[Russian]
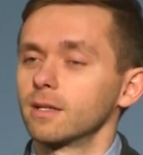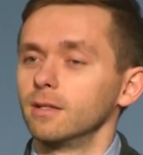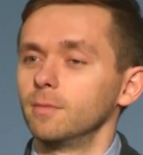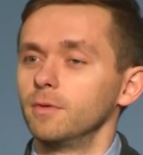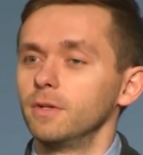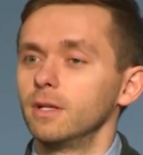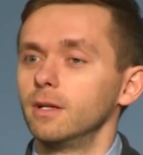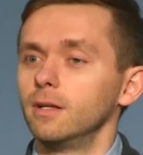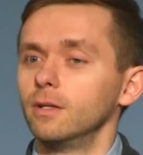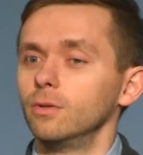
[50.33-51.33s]
когда мы
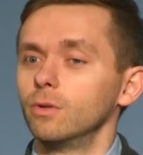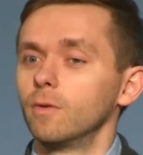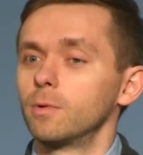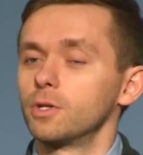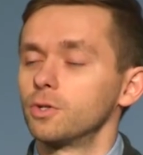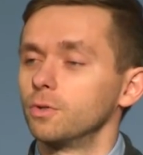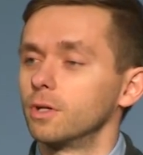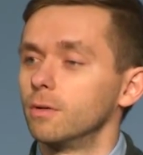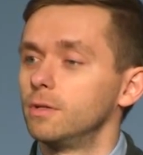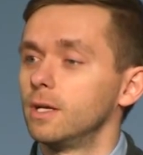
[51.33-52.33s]
видели
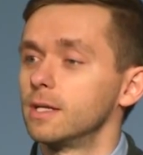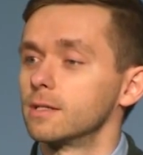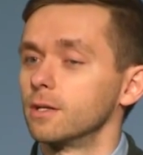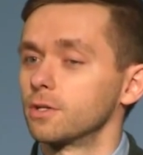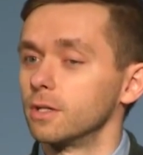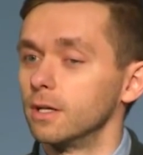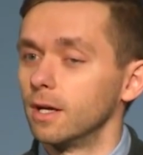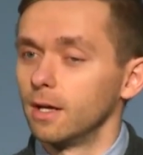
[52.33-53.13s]
новообращенных людей из нашей,